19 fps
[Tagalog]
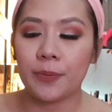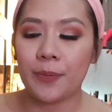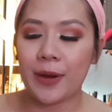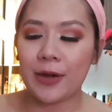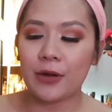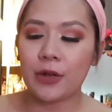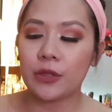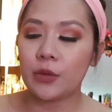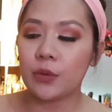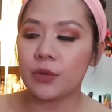
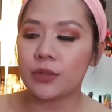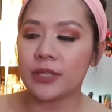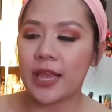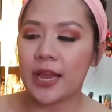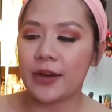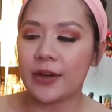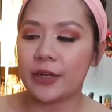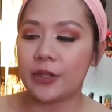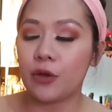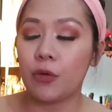Pero itong
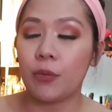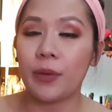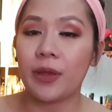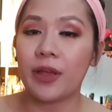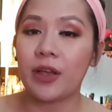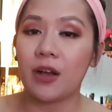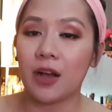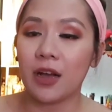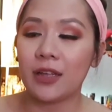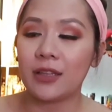Sacred, oh my
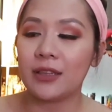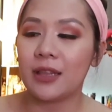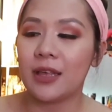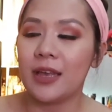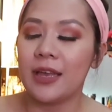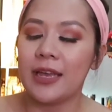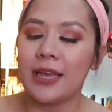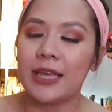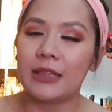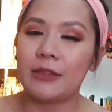god,
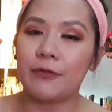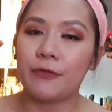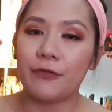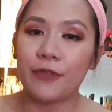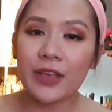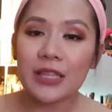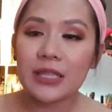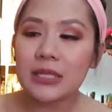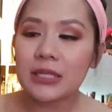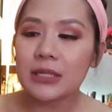it
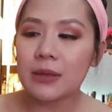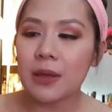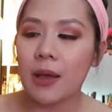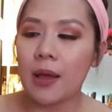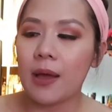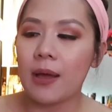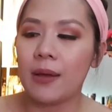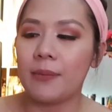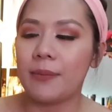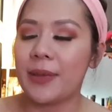fits
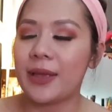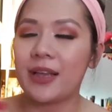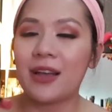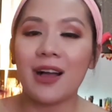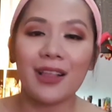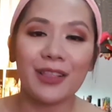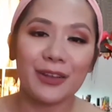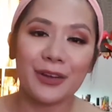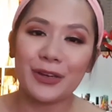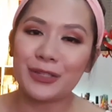my
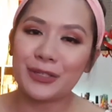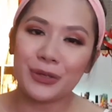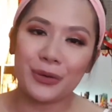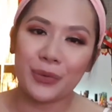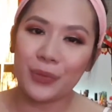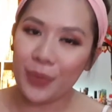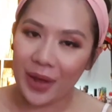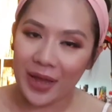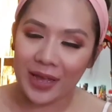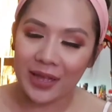colors are
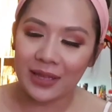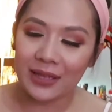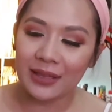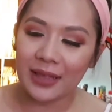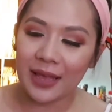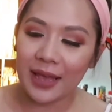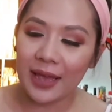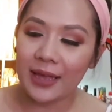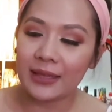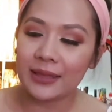
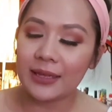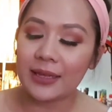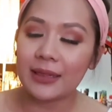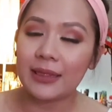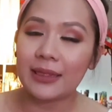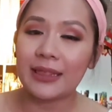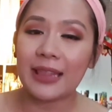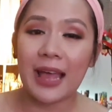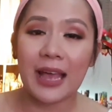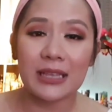well and
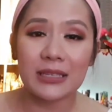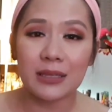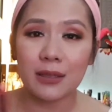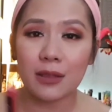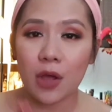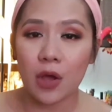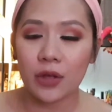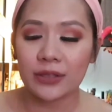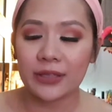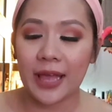it lasts a
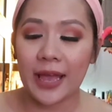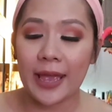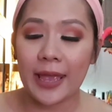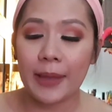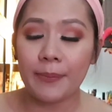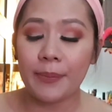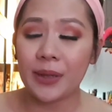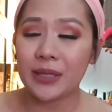long time.